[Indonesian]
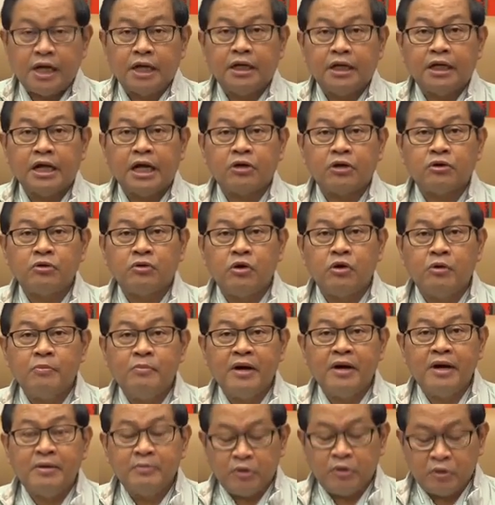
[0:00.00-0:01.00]

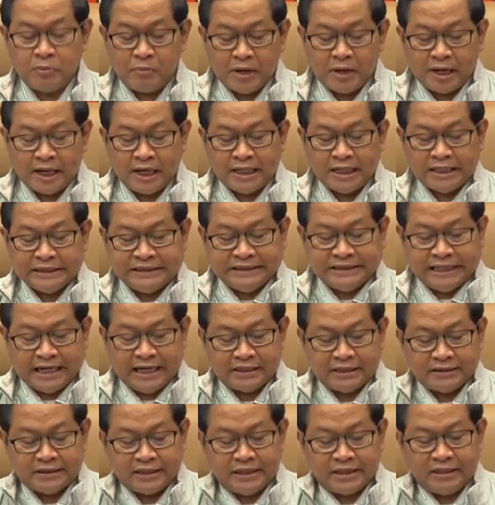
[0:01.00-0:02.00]
Narkoba merupakan
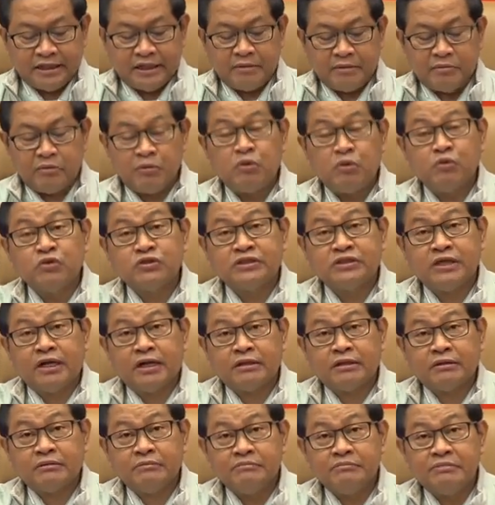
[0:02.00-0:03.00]
kejahatan yang
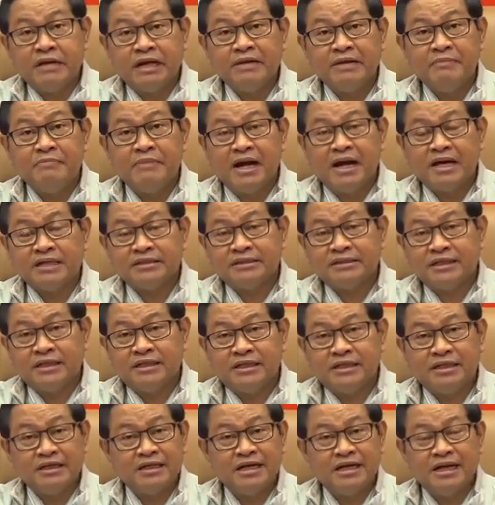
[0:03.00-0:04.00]
rusak bagi bangsa
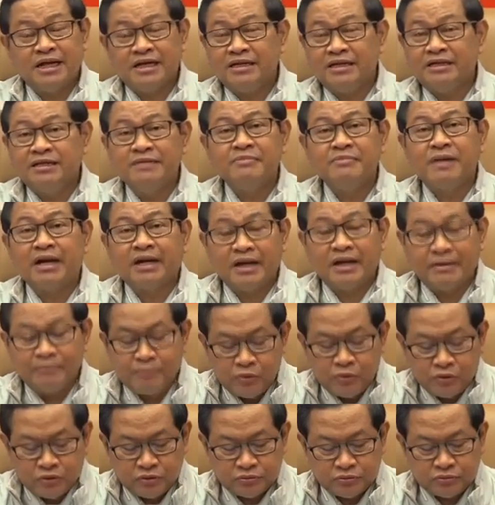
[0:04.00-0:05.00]
dan negara
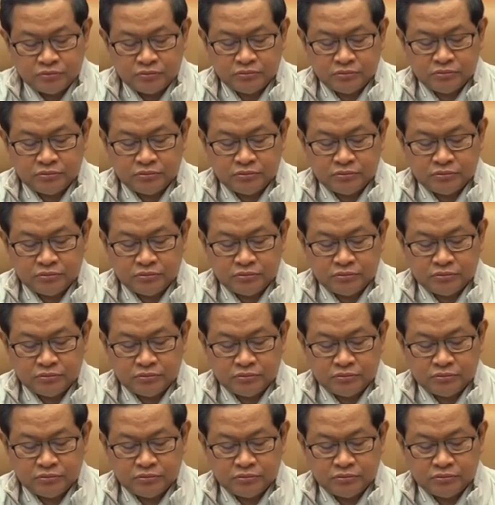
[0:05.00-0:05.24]
dimanapun.